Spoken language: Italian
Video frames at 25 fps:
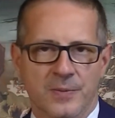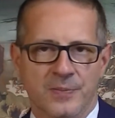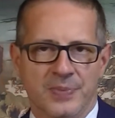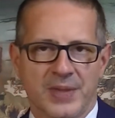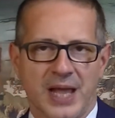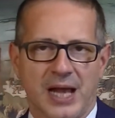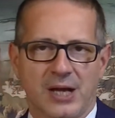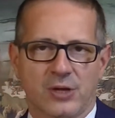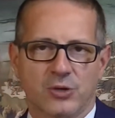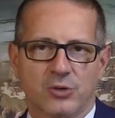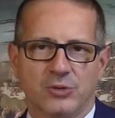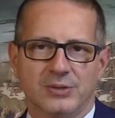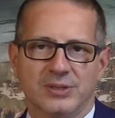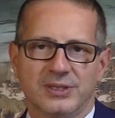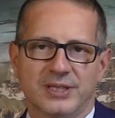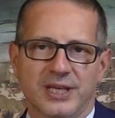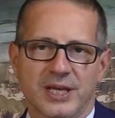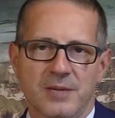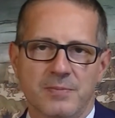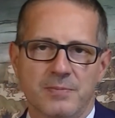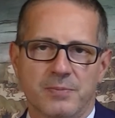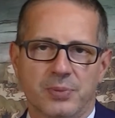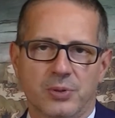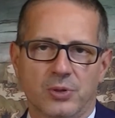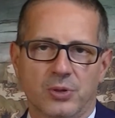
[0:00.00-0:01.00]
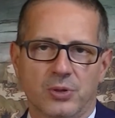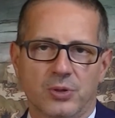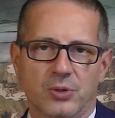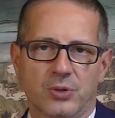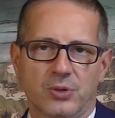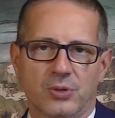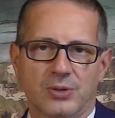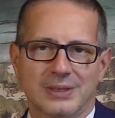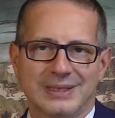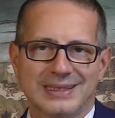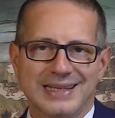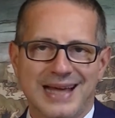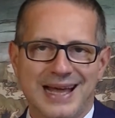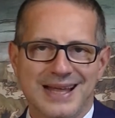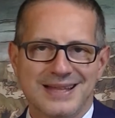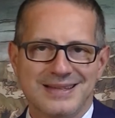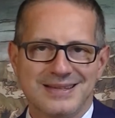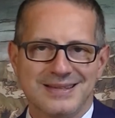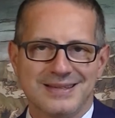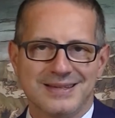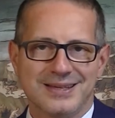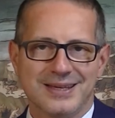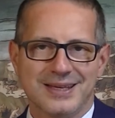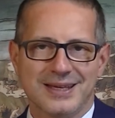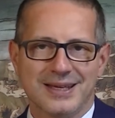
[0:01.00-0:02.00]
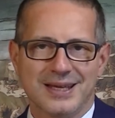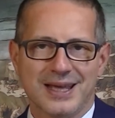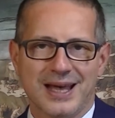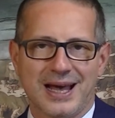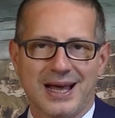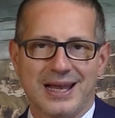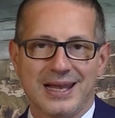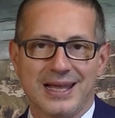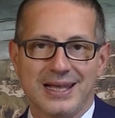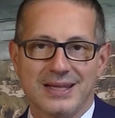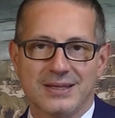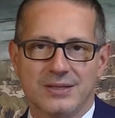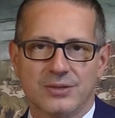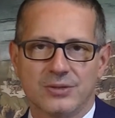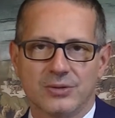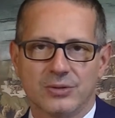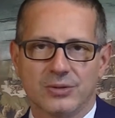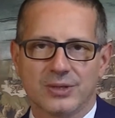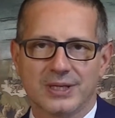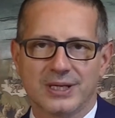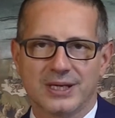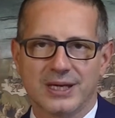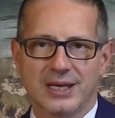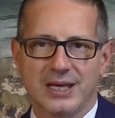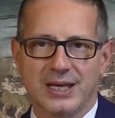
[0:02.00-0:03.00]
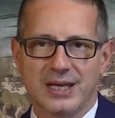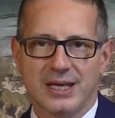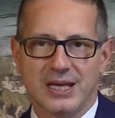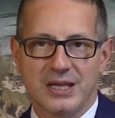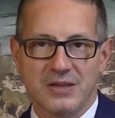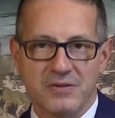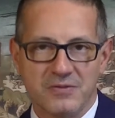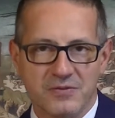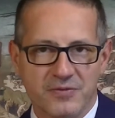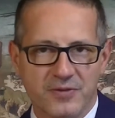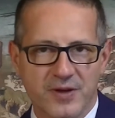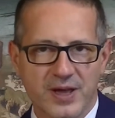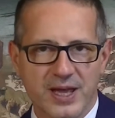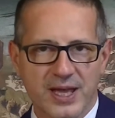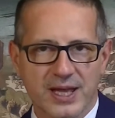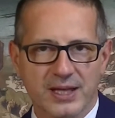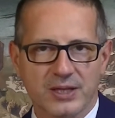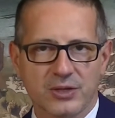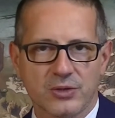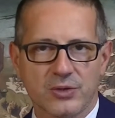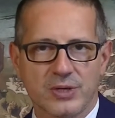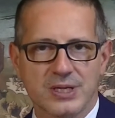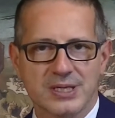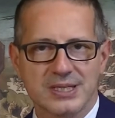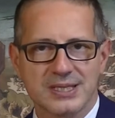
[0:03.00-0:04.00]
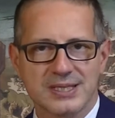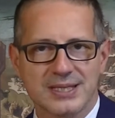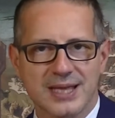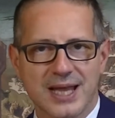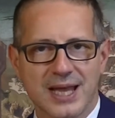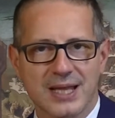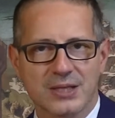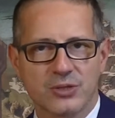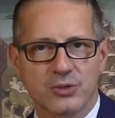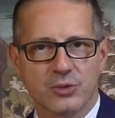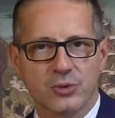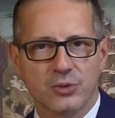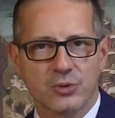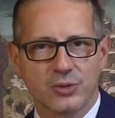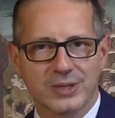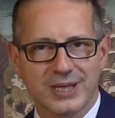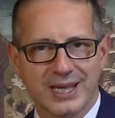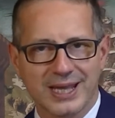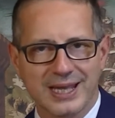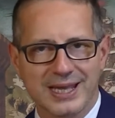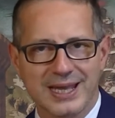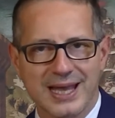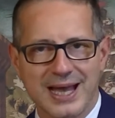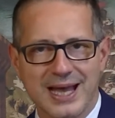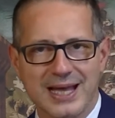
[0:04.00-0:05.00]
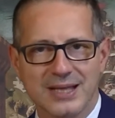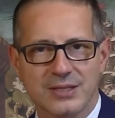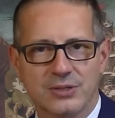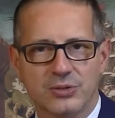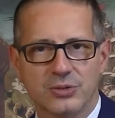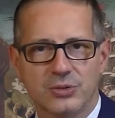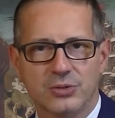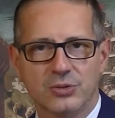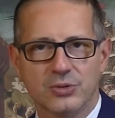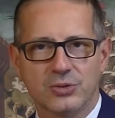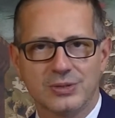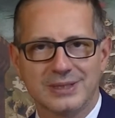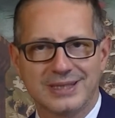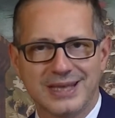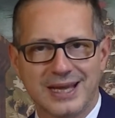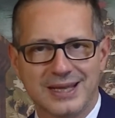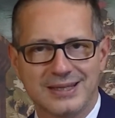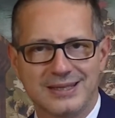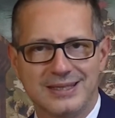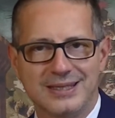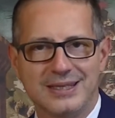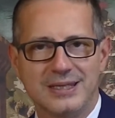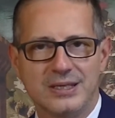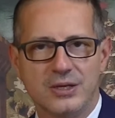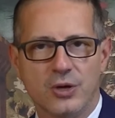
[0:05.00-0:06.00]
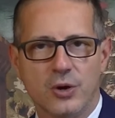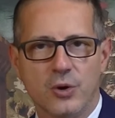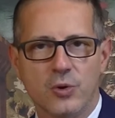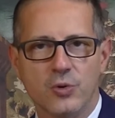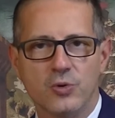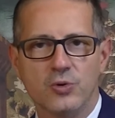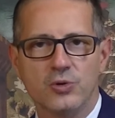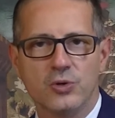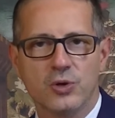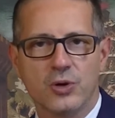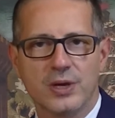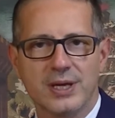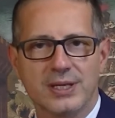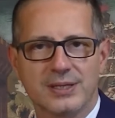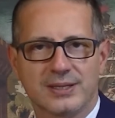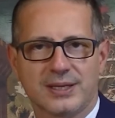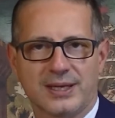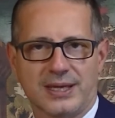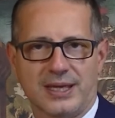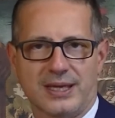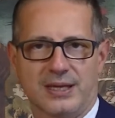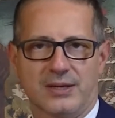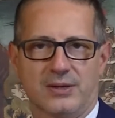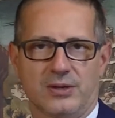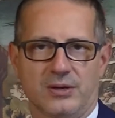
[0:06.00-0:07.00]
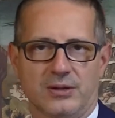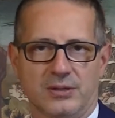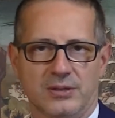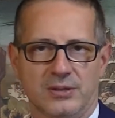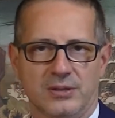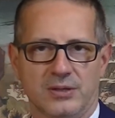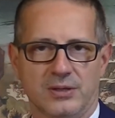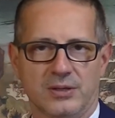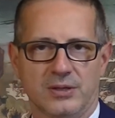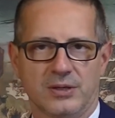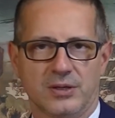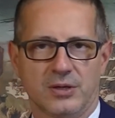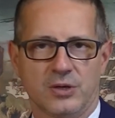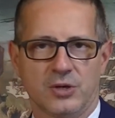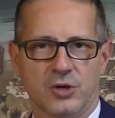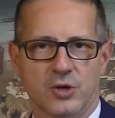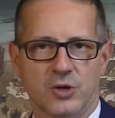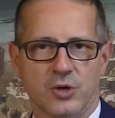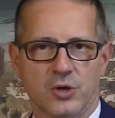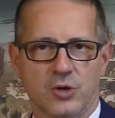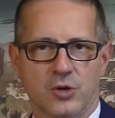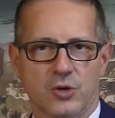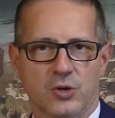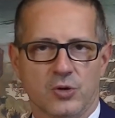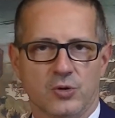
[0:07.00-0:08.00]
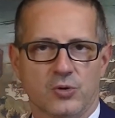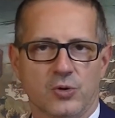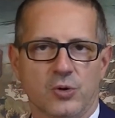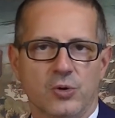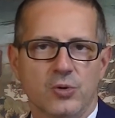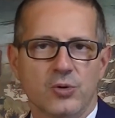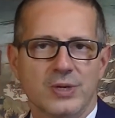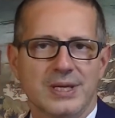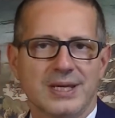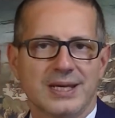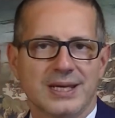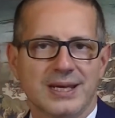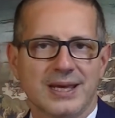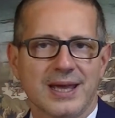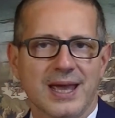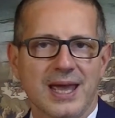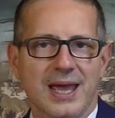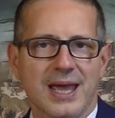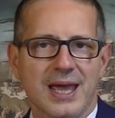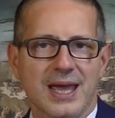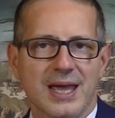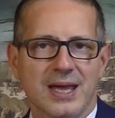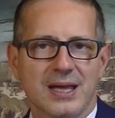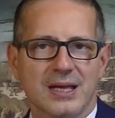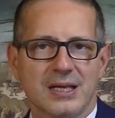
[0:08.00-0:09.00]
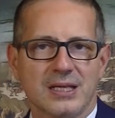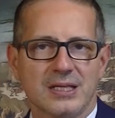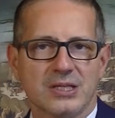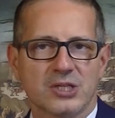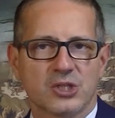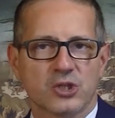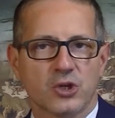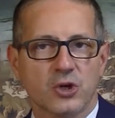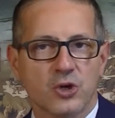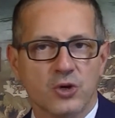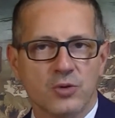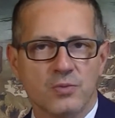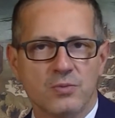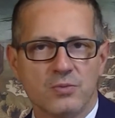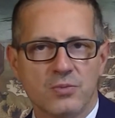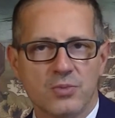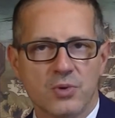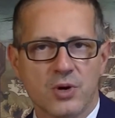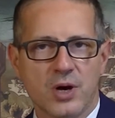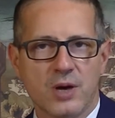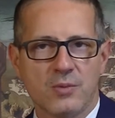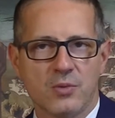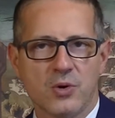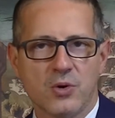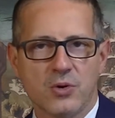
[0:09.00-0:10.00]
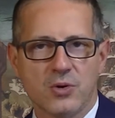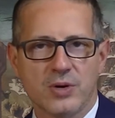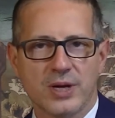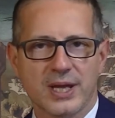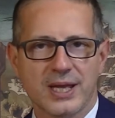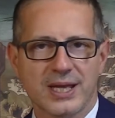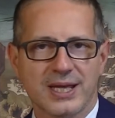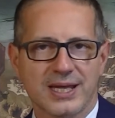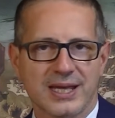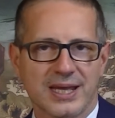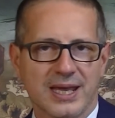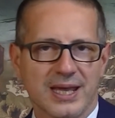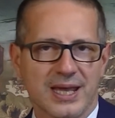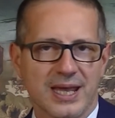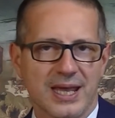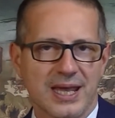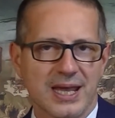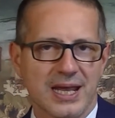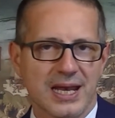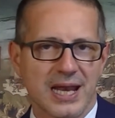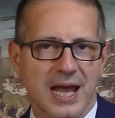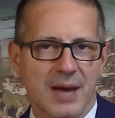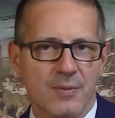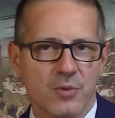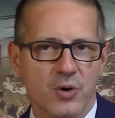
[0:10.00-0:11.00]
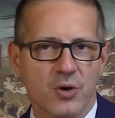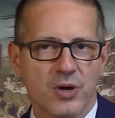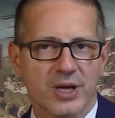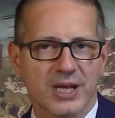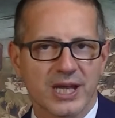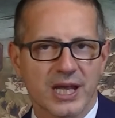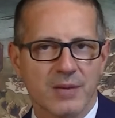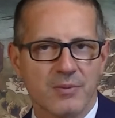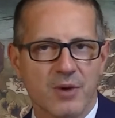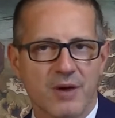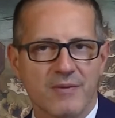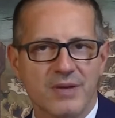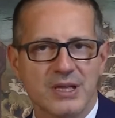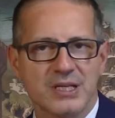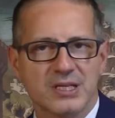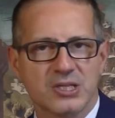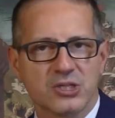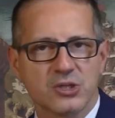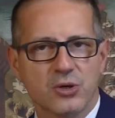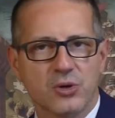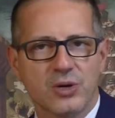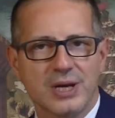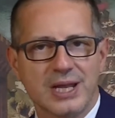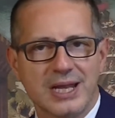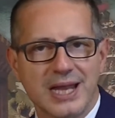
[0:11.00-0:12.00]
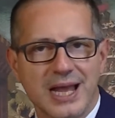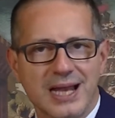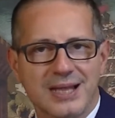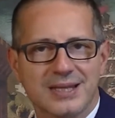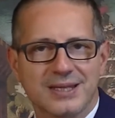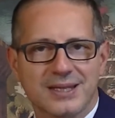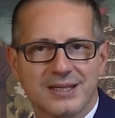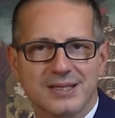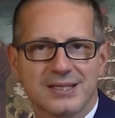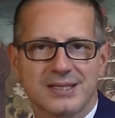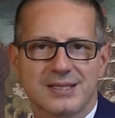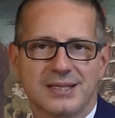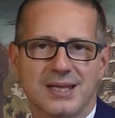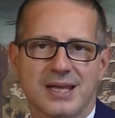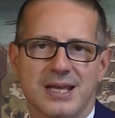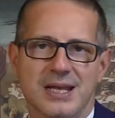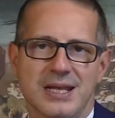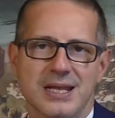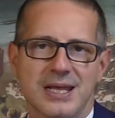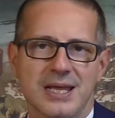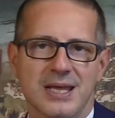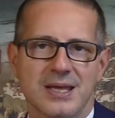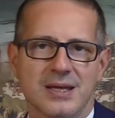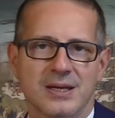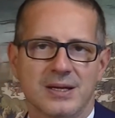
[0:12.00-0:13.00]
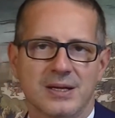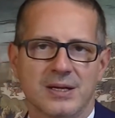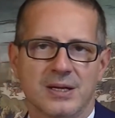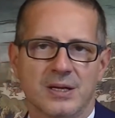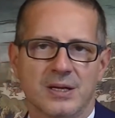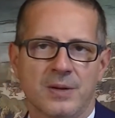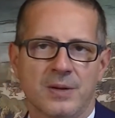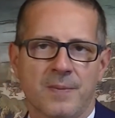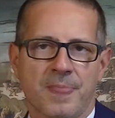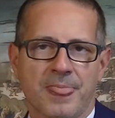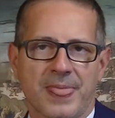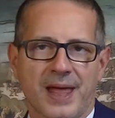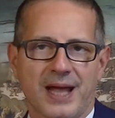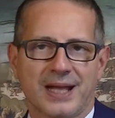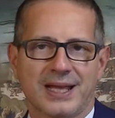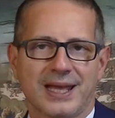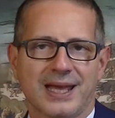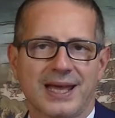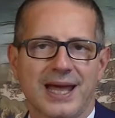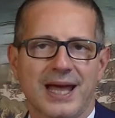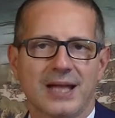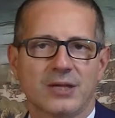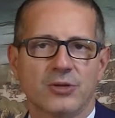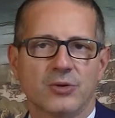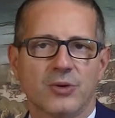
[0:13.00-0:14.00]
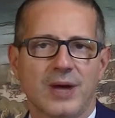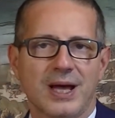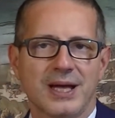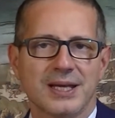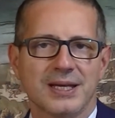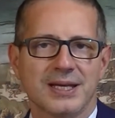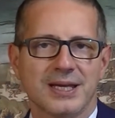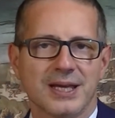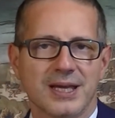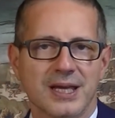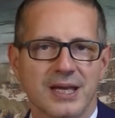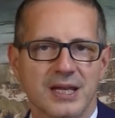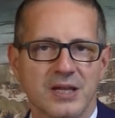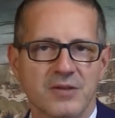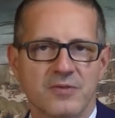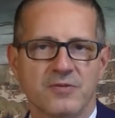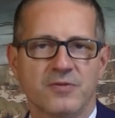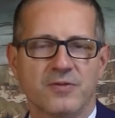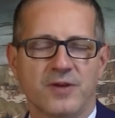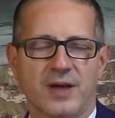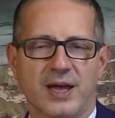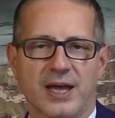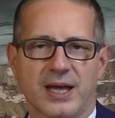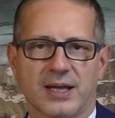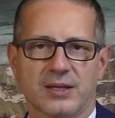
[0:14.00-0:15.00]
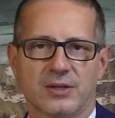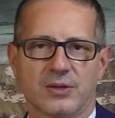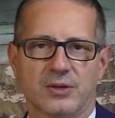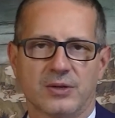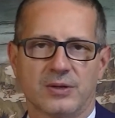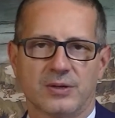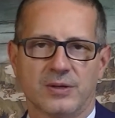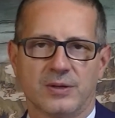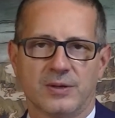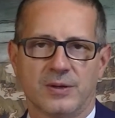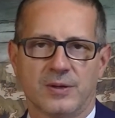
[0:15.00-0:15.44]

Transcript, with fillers: Al contempo Dante ha letto che l'inferno è stato creato da Dio uno e trino, colui che è sommo amore, che è l'amor che muove il sole e le altre stelle, ha creato anche l'inferno.